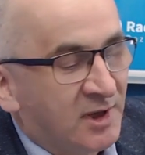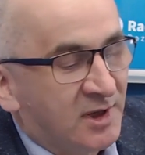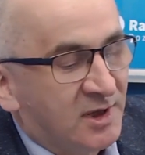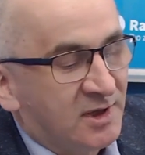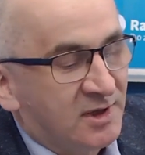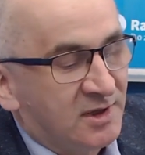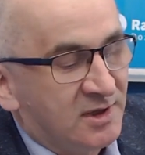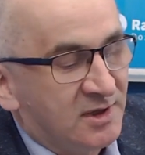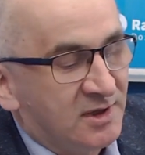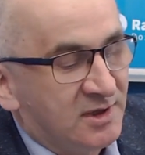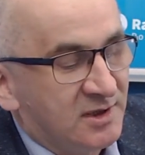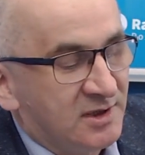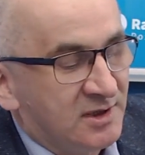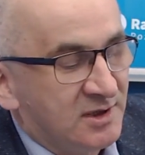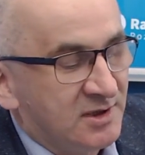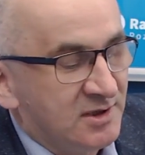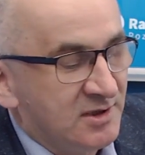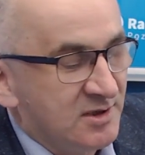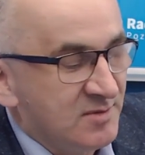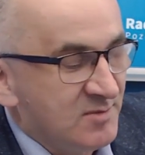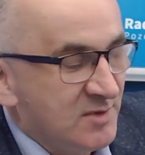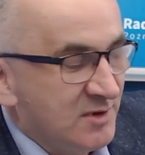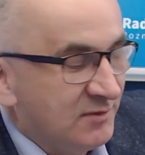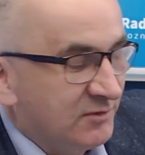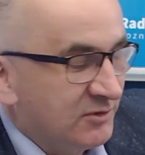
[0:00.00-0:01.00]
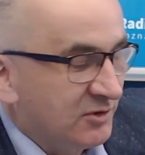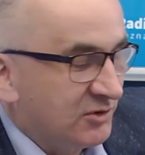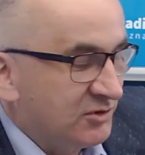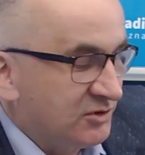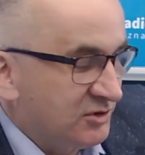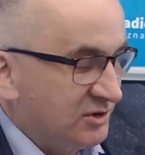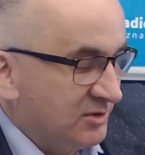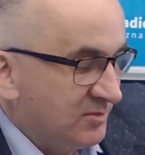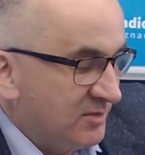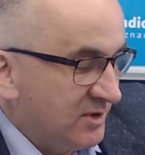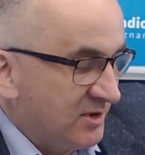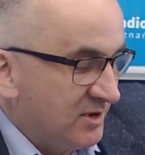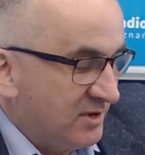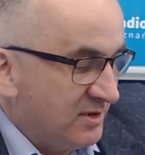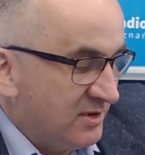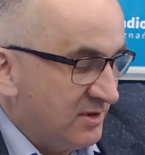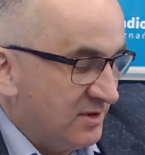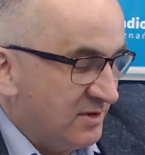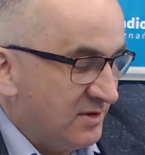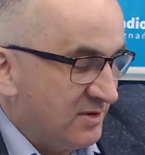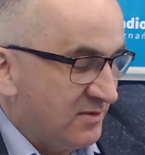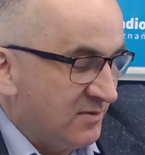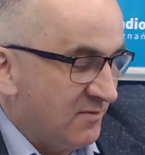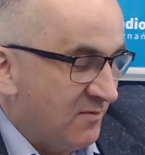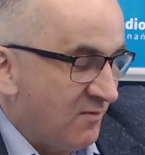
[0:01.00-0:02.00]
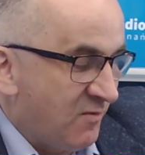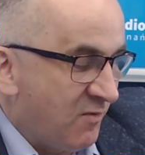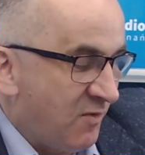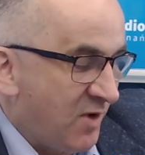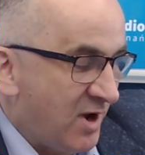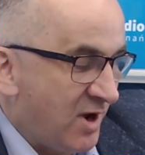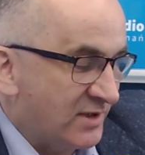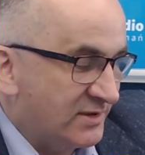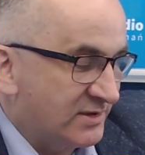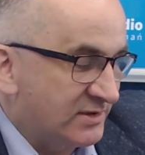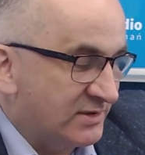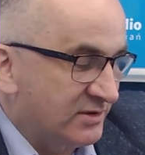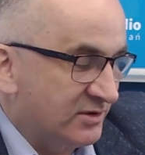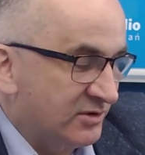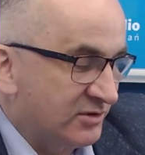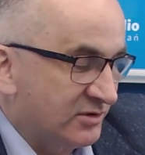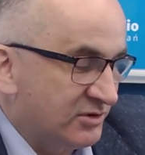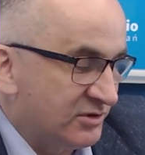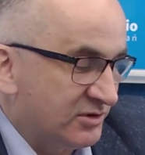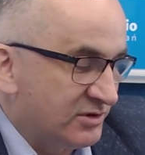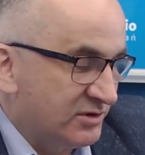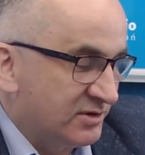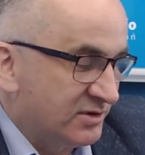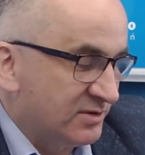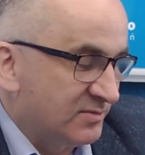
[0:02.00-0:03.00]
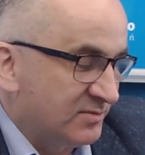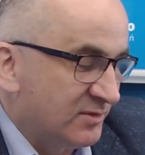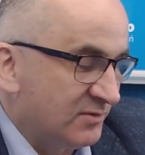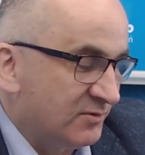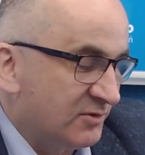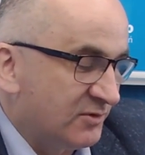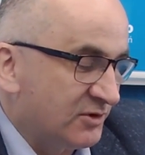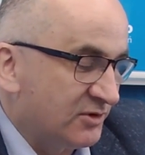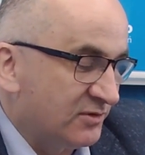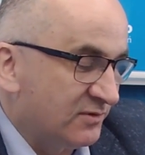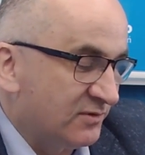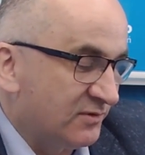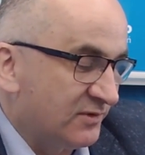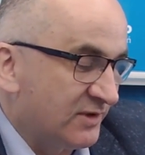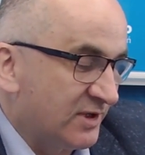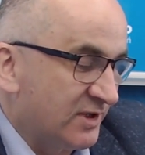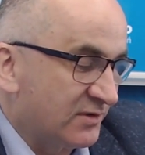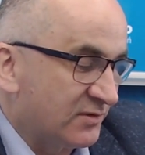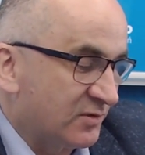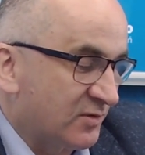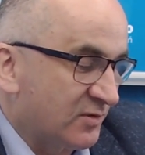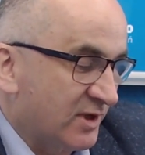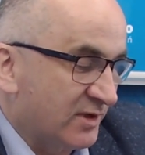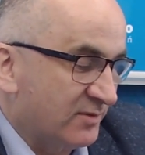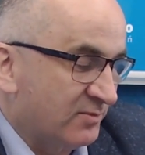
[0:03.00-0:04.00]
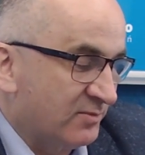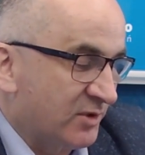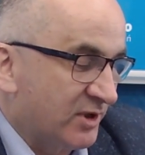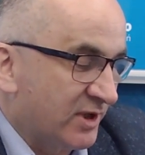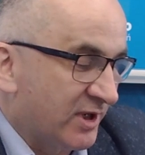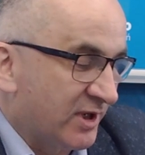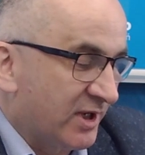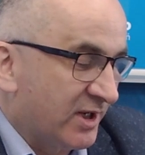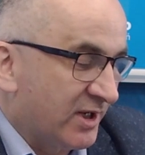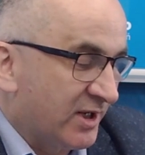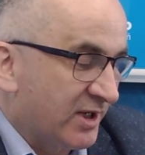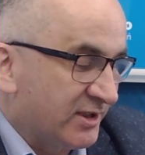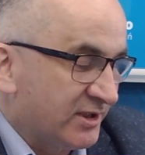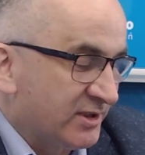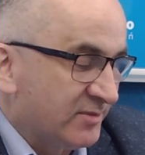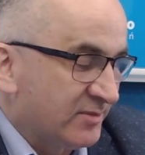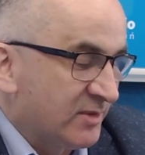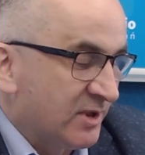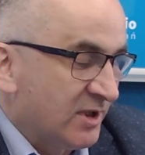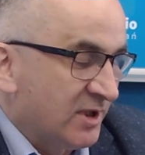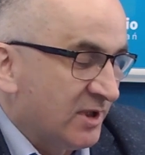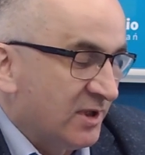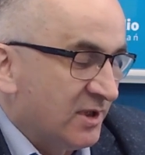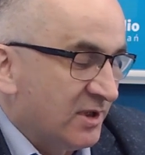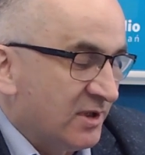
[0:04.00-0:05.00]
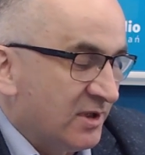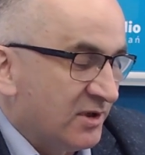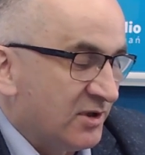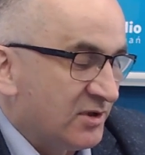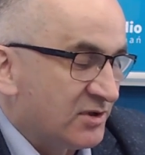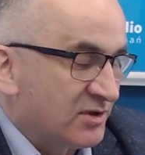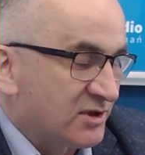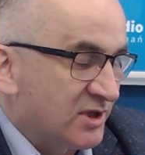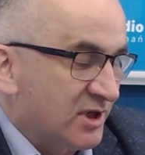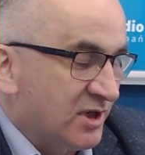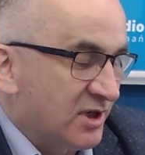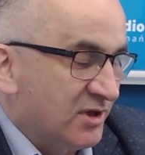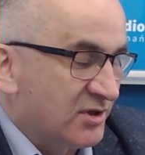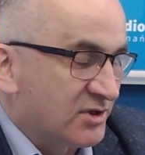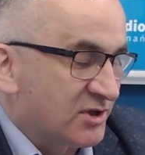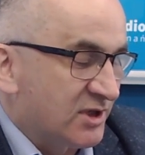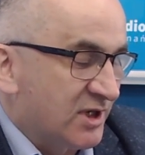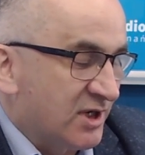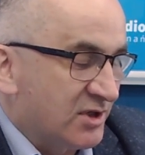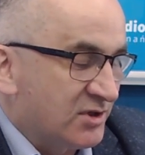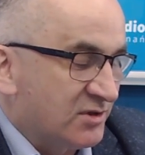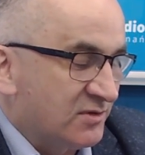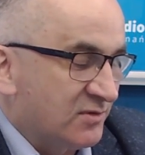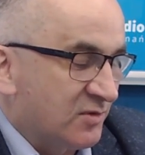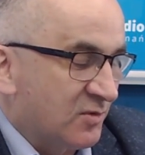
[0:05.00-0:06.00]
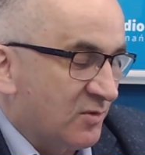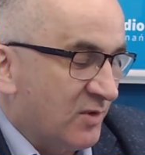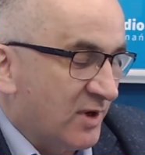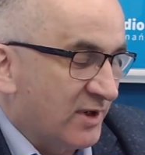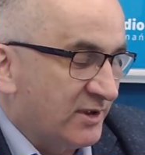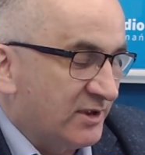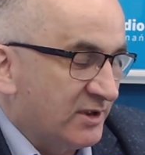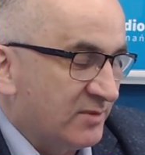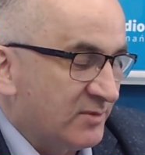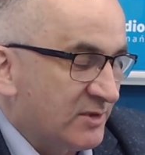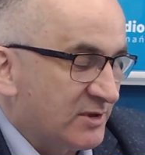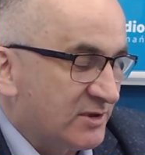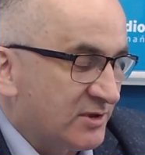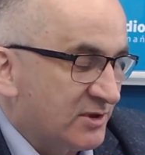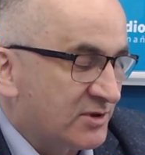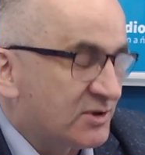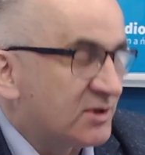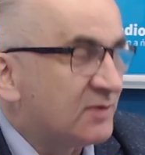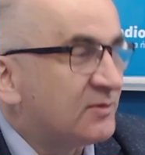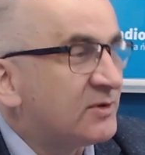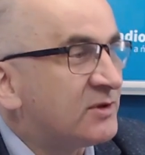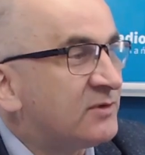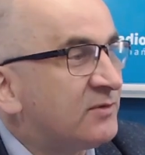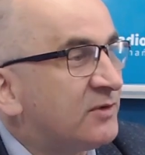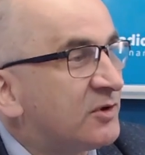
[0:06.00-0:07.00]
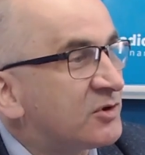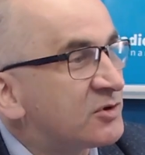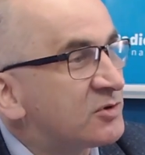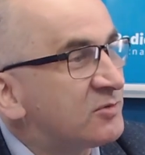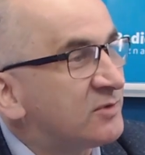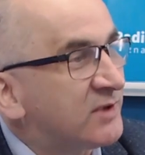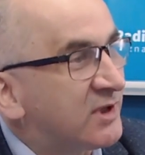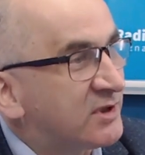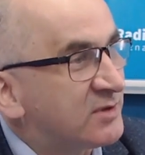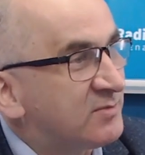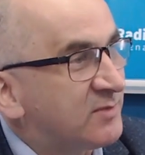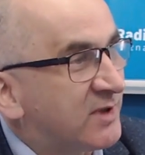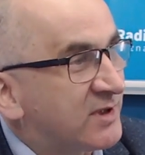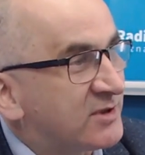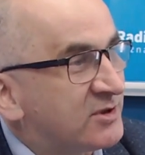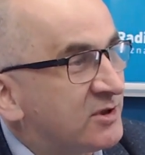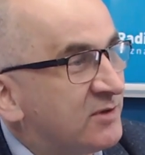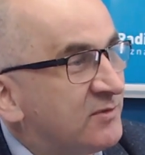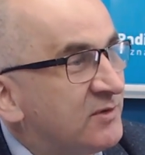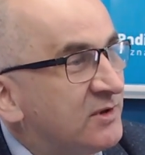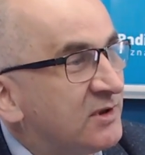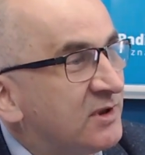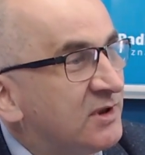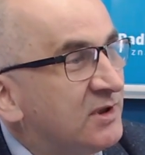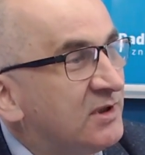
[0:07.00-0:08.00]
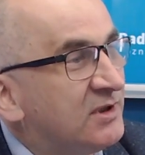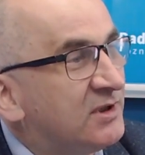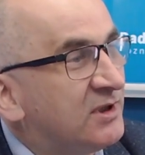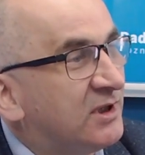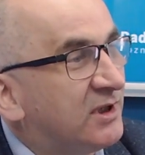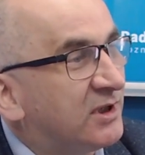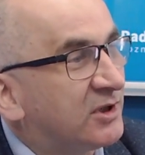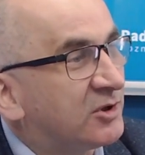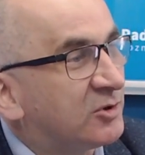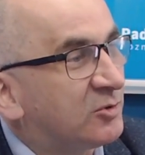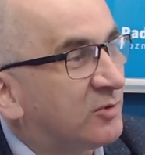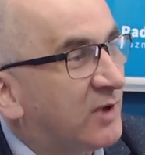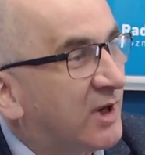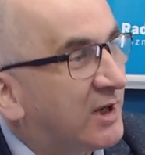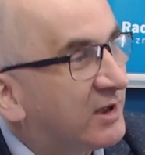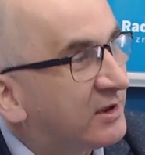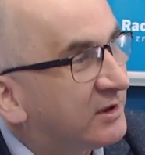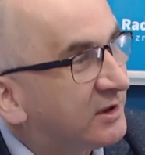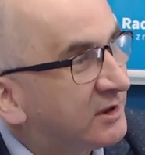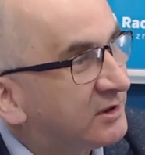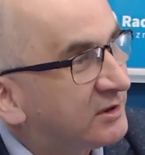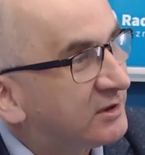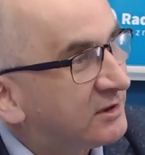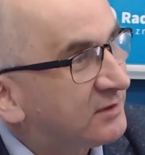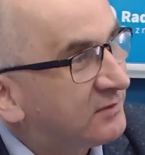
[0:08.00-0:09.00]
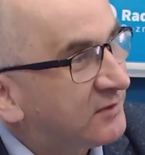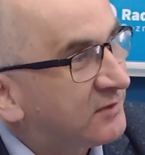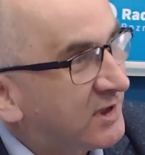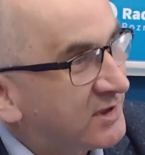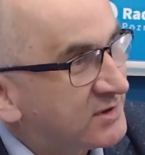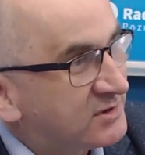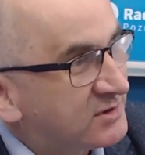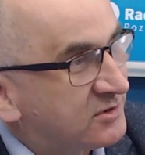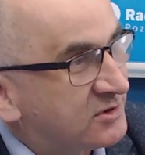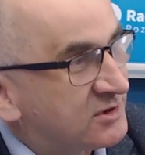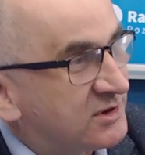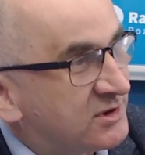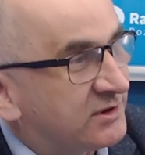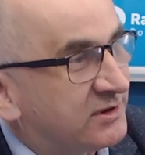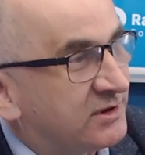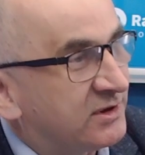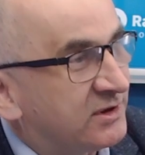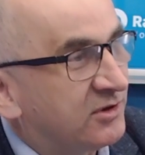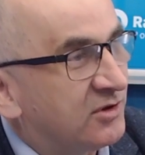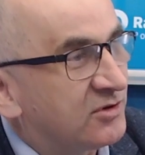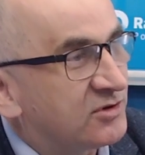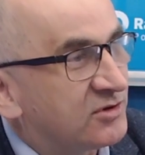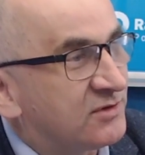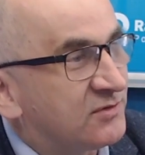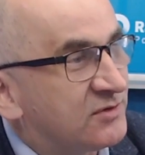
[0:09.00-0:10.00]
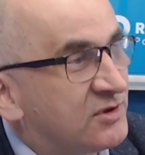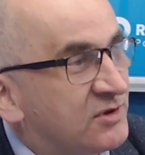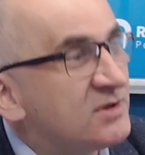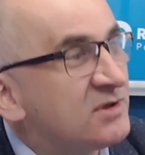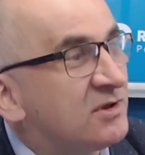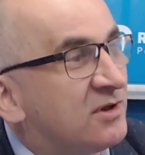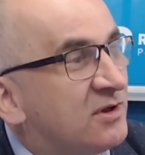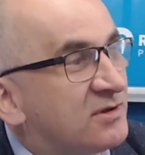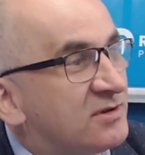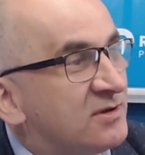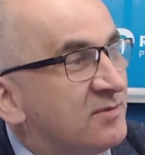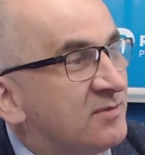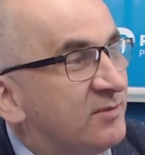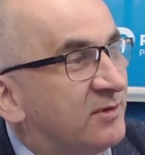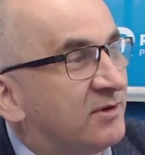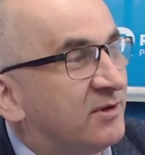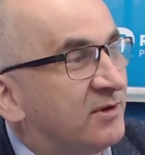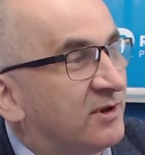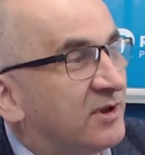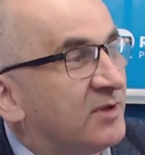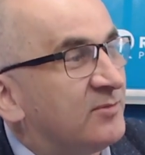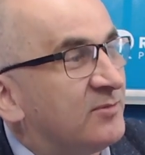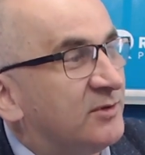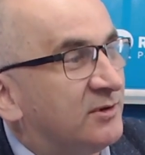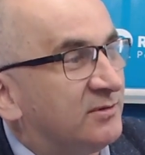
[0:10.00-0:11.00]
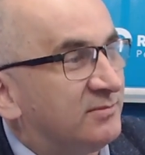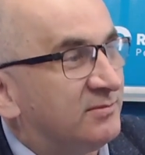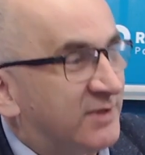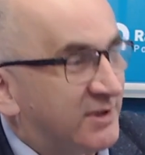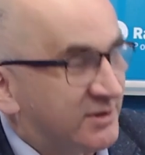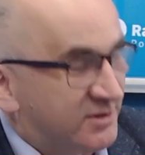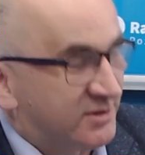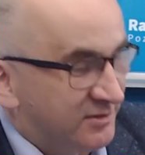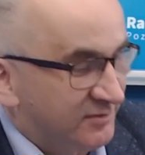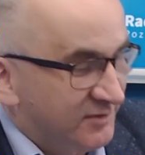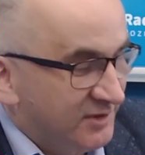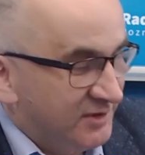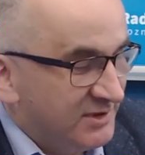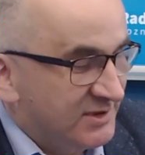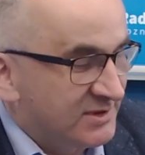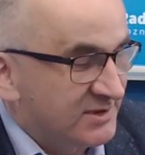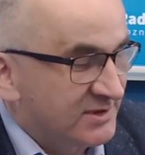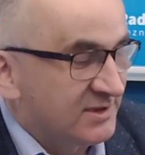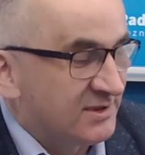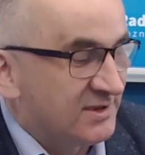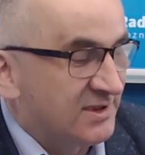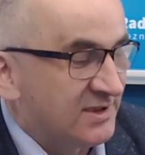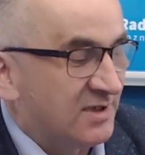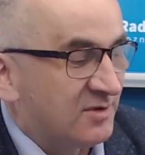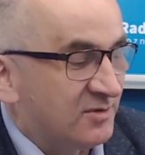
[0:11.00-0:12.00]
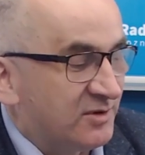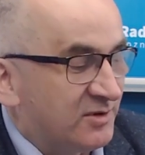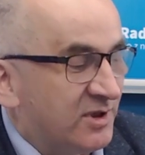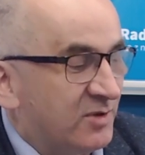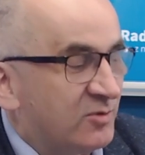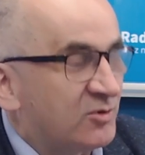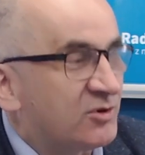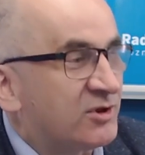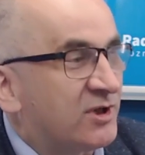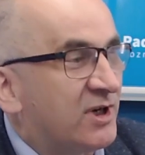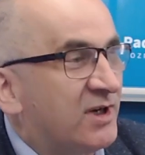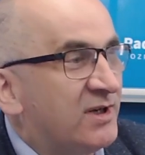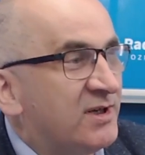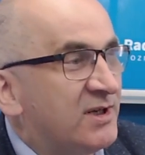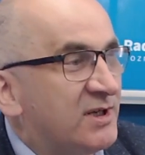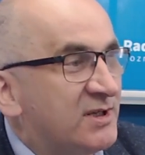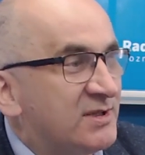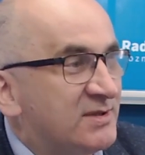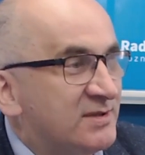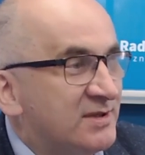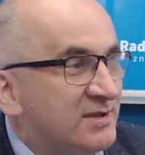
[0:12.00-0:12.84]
I, I my wnosimy własność, my wnosimy przyszłość, nasz wkład polega na tym, że, że naszym wkładem jest to, co wytworzył nasz pracownik intelektualnie, mhm. ta własność, dlatego że wszystko, co robią pracownicy na, na uczelni jest